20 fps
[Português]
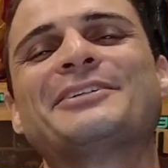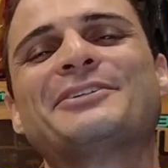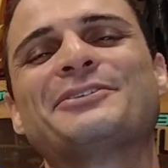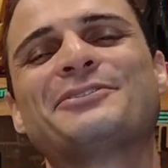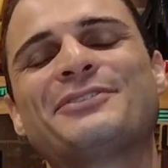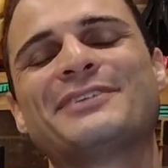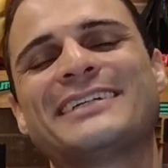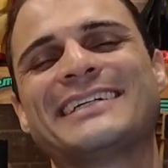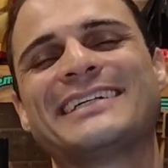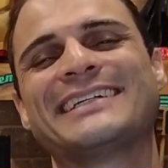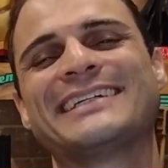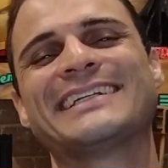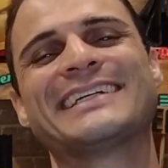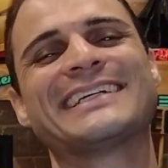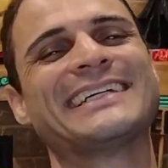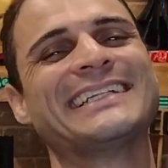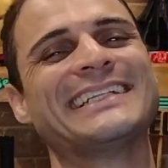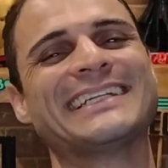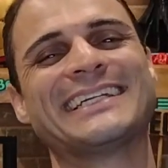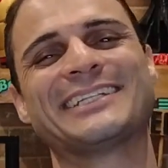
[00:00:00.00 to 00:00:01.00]
Fala
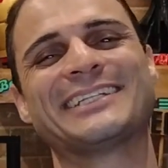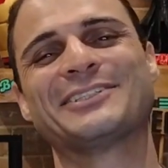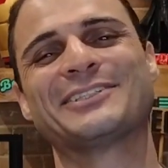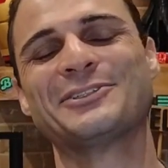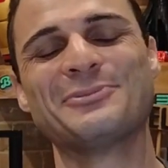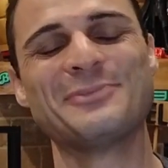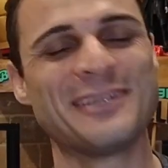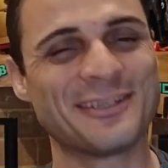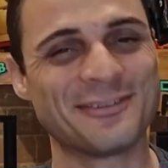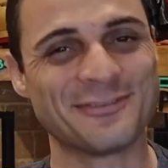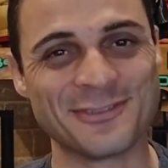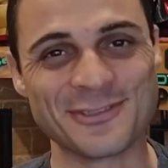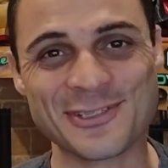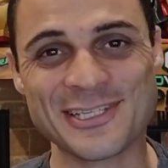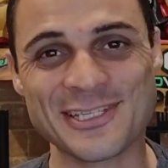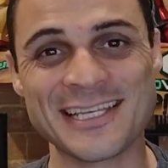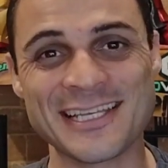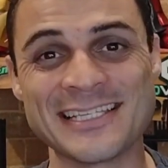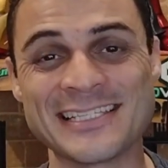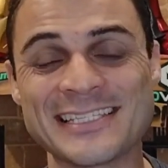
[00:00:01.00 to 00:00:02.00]
galera, tudo bem com
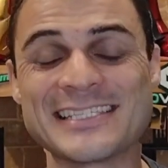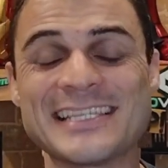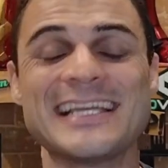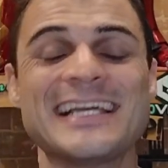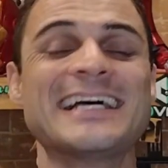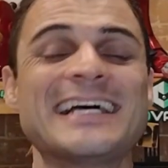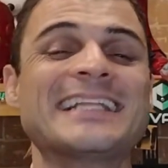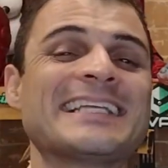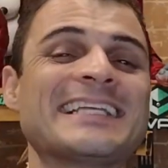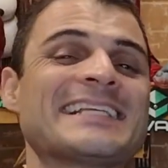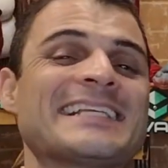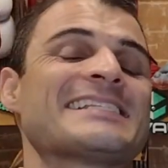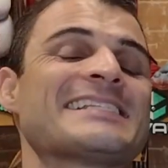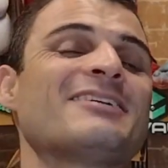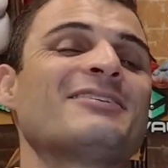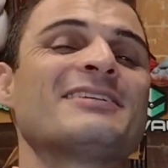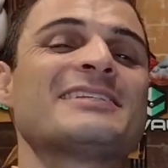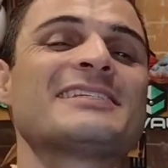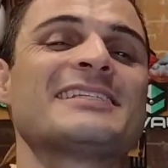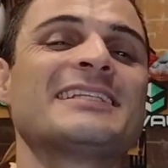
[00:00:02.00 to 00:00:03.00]
vocês? Nas
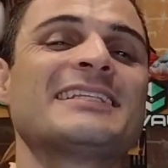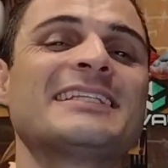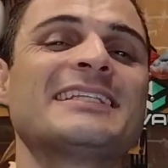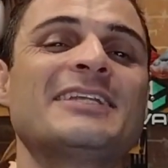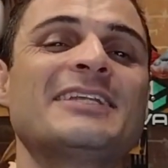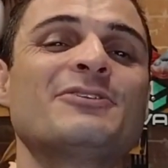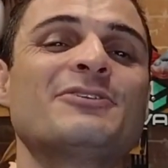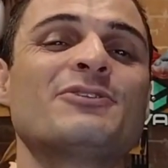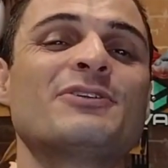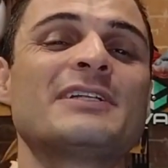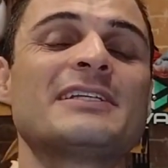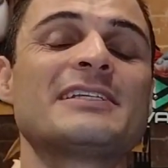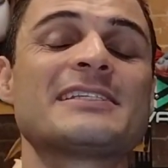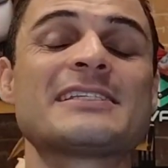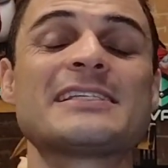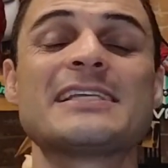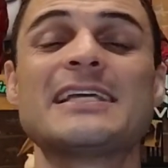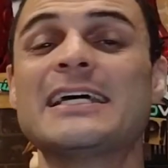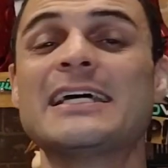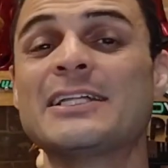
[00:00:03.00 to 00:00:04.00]
aulas
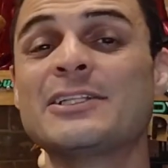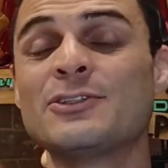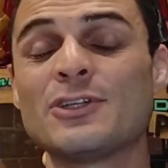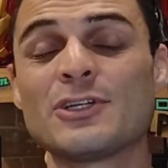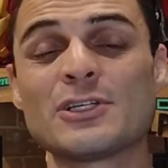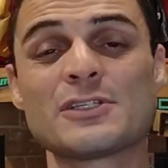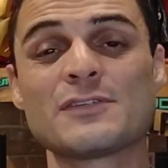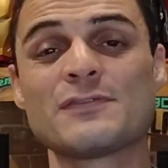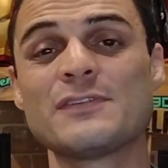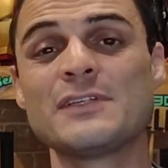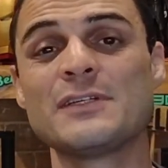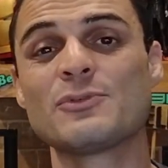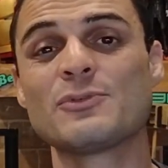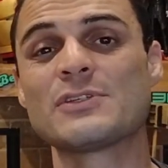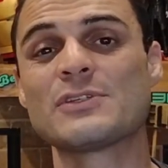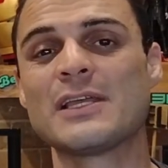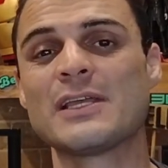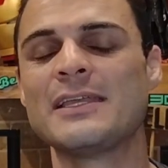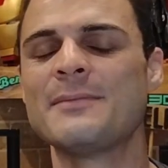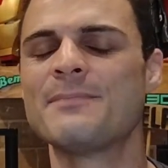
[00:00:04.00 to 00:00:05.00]
anteriores nós
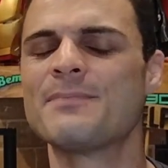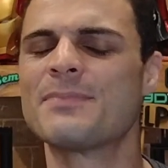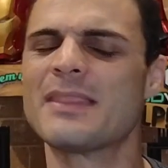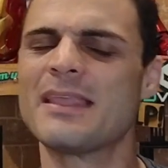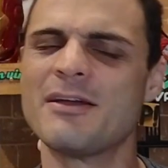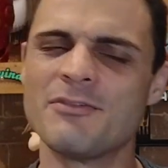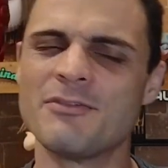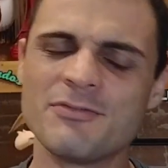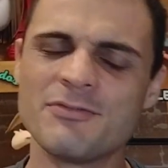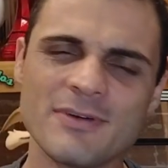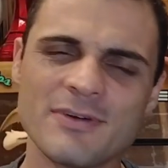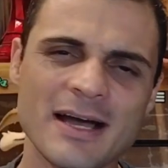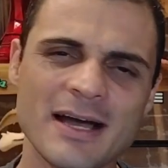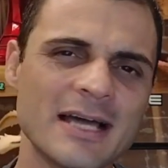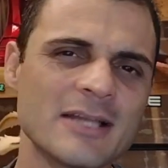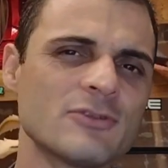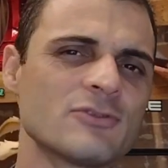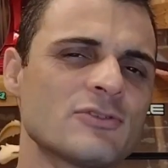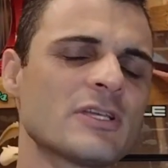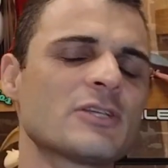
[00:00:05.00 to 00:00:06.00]
vimos aí
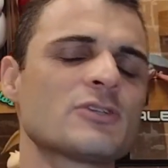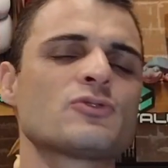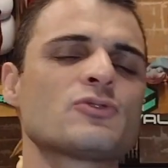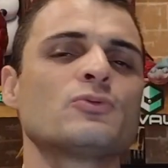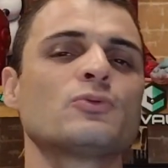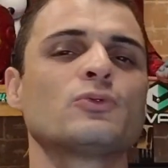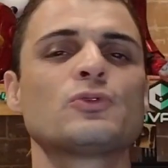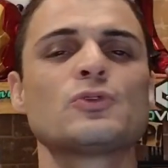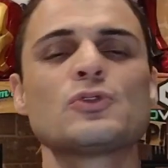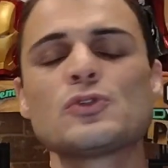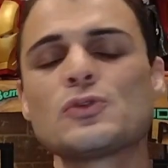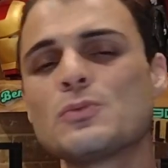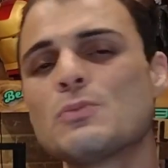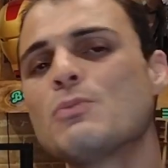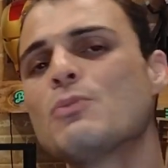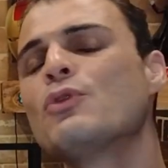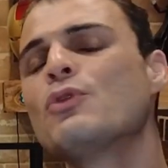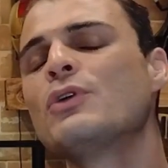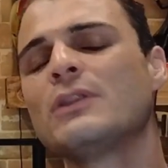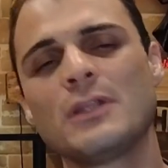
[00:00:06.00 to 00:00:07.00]
vários assuntos
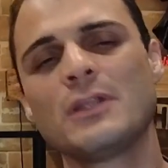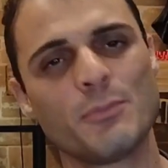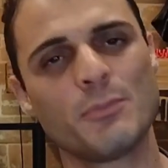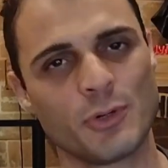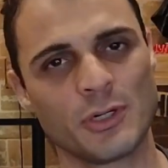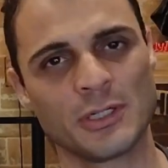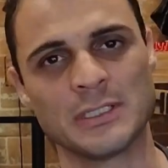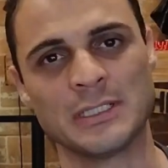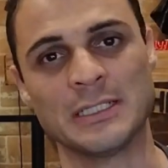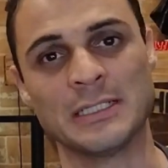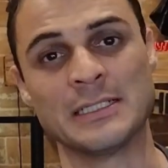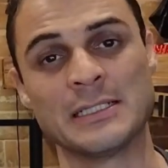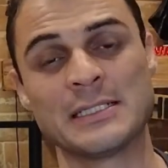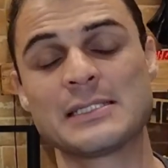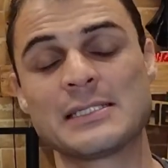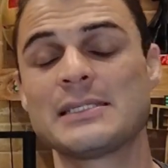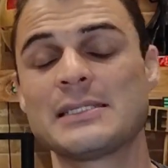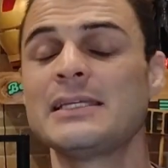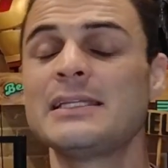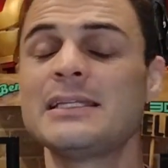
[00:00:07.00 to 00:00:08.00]
muito
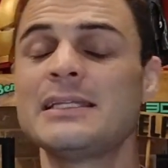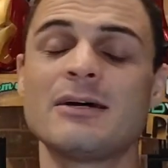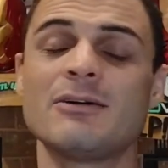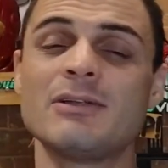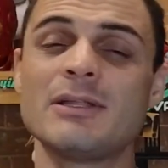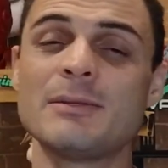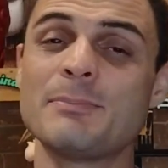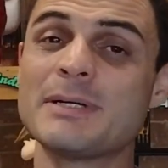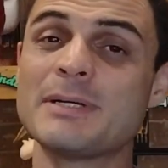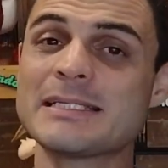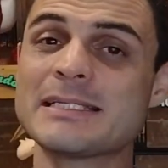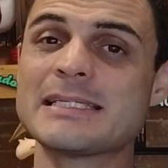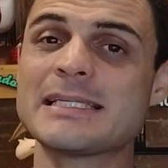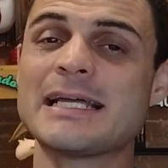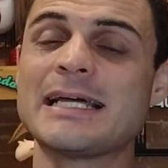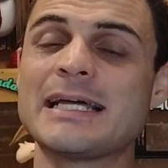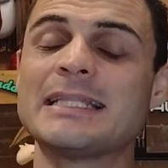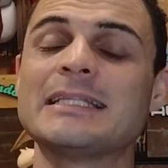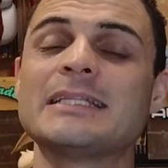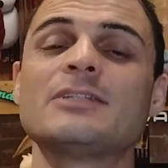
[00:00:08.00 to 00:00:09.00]
importantes e na aula
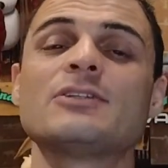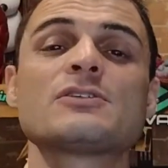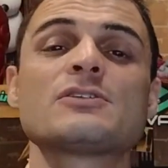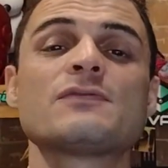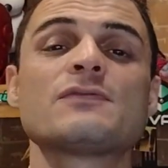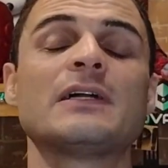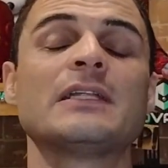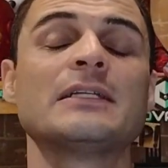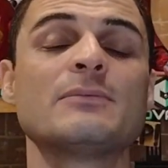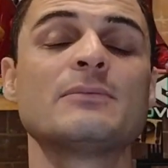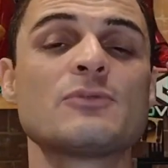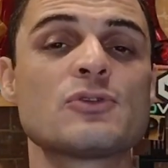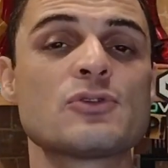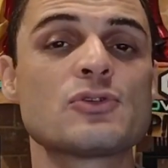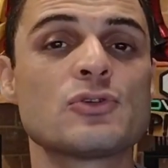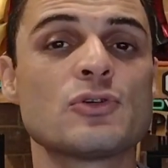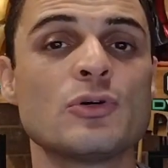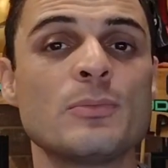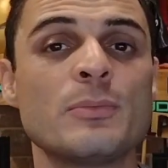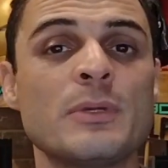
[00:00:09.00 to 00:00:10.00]
passada nós falamos
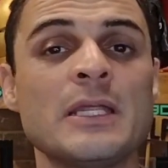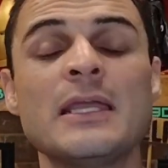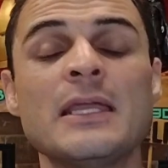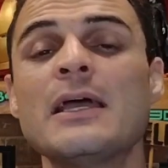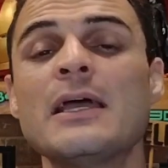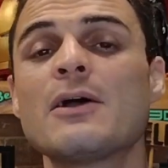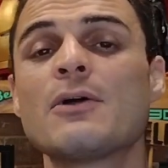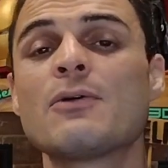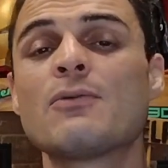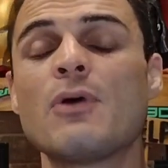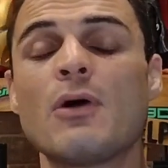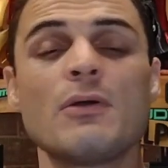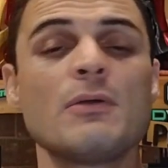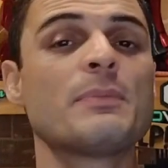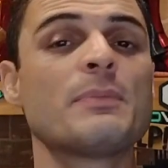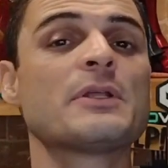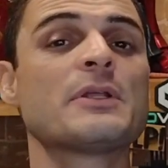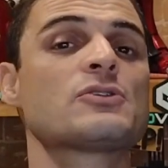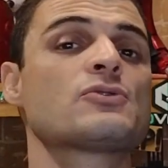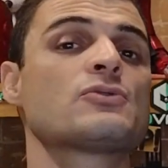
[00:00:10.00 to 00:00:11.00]
sobre qual
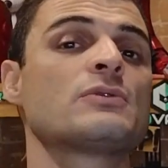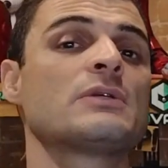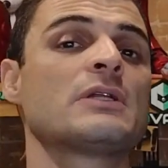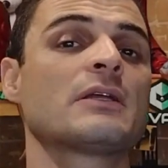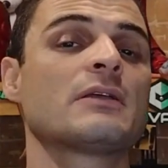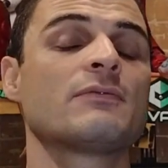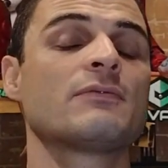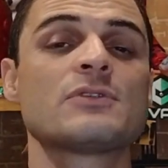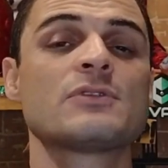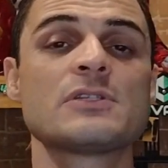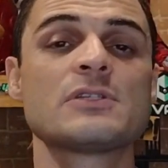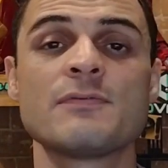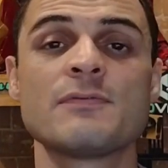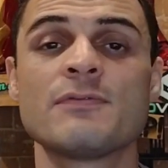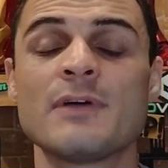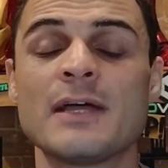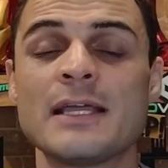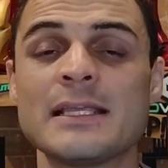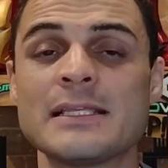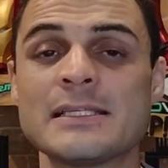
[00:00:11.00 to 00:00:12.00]
impressora que você
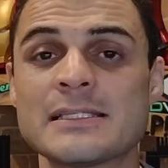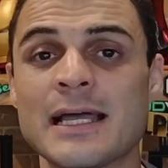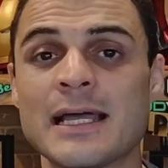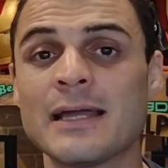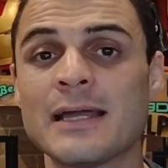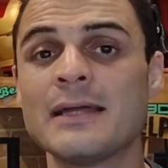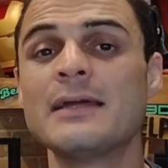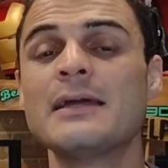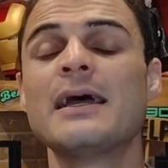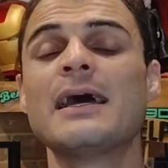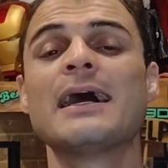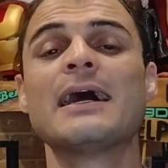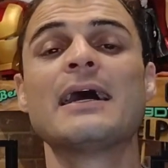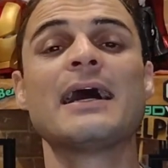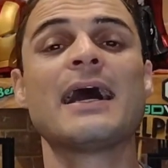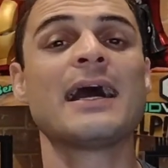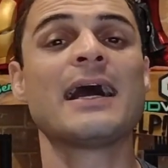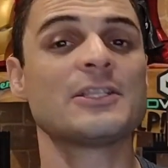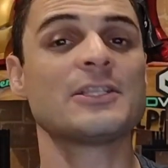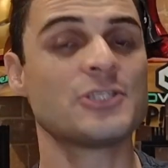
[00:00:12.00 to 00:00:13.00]
vai estar
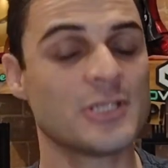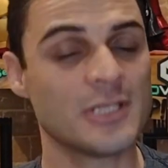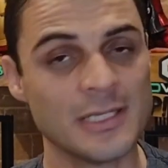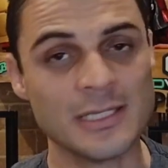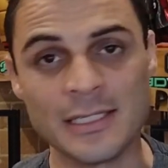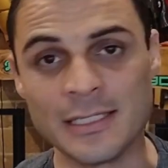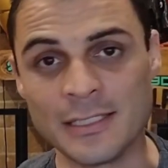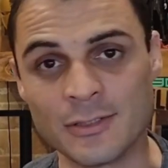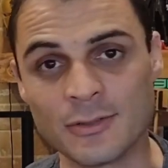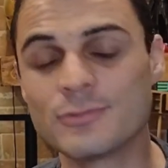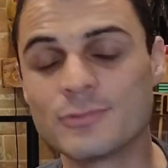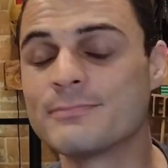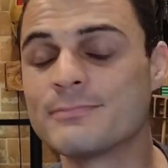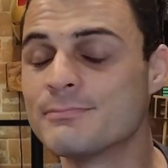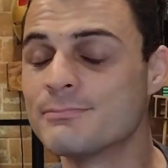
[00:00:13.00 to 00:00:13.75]
adquirindo.